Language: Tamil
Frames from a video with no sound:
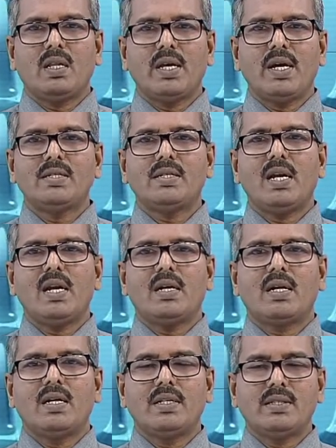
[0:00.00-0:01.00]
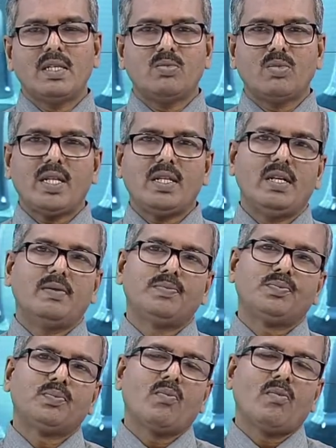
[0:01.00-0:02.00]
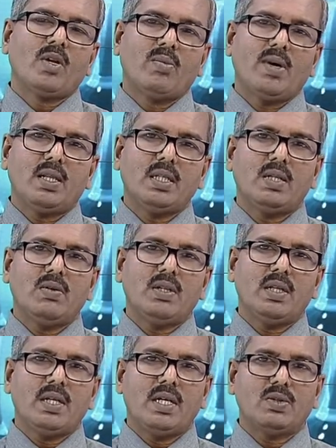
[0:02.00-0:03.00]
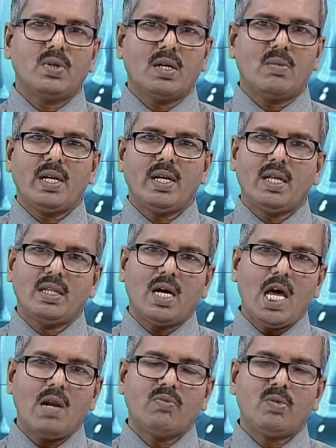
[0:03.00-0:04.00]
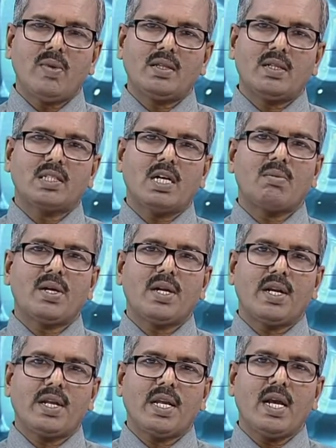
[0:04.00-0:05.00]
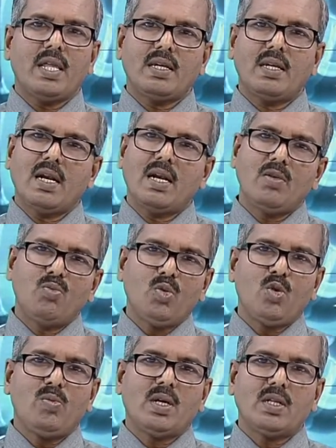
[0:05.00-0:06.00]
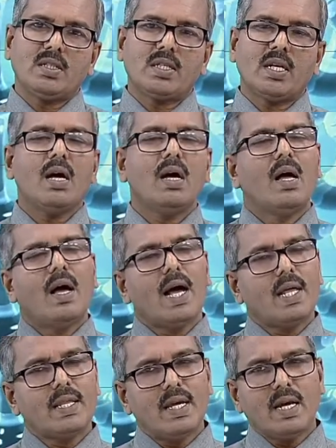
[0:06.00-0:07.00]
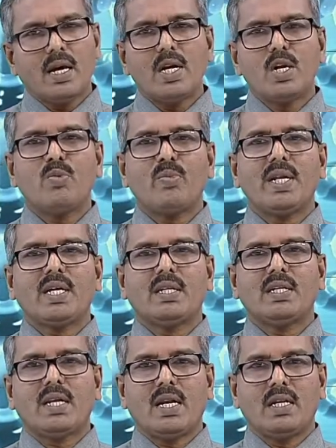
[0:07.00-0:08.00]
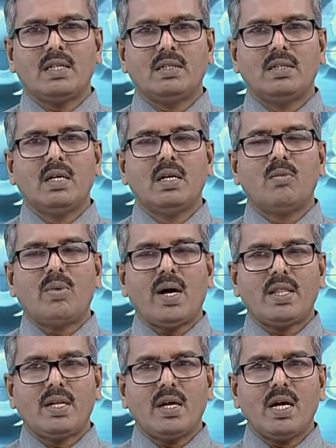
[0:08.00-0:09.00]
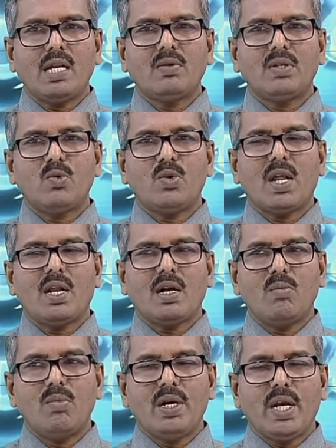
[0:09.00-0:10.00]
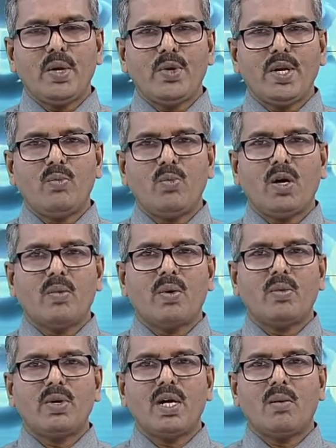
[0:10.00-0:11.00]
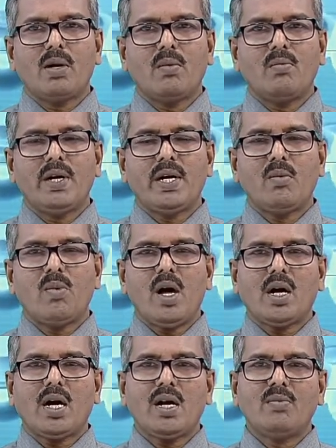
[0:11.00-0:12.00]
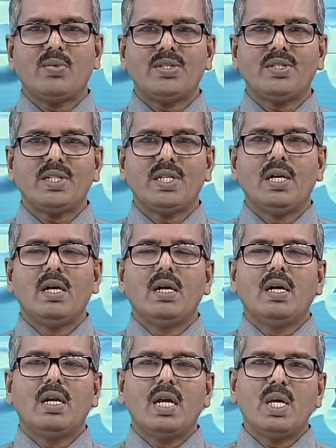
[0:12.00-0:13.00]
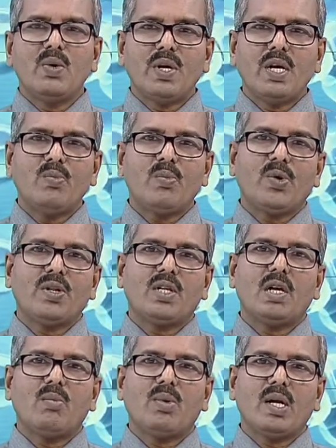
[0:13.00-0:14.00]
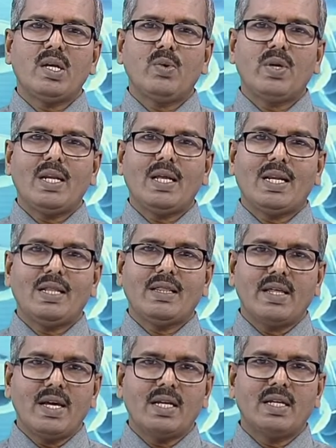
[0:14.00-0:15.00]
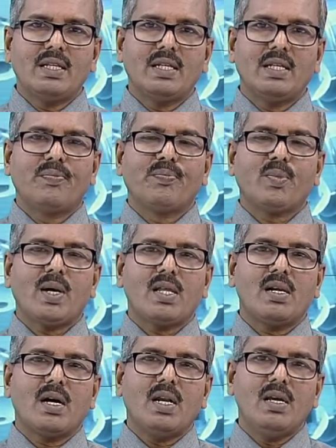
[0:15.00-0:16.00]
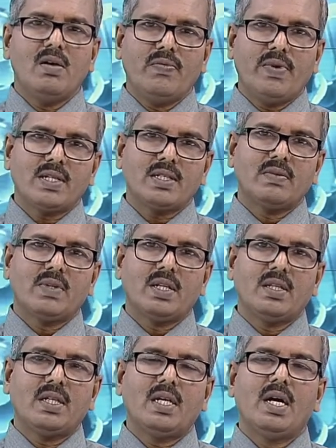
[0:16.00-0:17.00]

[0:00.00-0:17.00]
ஏஜ் ரிலேட்டட் டிசீஸ் மாதிரி இப்போ அதுக்கு வந்து நீங்கள் சொல்கிற நீங்கள் அந்த ஆல்ஃபு மாத்திரை சாப்பிட்டுக்கிட்டு இருக்கீங்க அது நல்ல இம்ப்ரூவ்மெண்ட் இருந்துச்சுன்னா அதே கன்டினியூ பண்ணிக்கிறது நல்லது இப்போ அதனால் வந்து உங்களால் கம்ப்ளீட்டாக யூரின் போகாமல் முடியாமல் கம்ப்ளீட்டாக பிளாக் ஆகி போச்சு இல்லை யூரின் போனதுக்கப்புறம் யூரின் நிறைய தேங்குது இப்போ அதனால் இன்ஃபெக்ஷன் வருது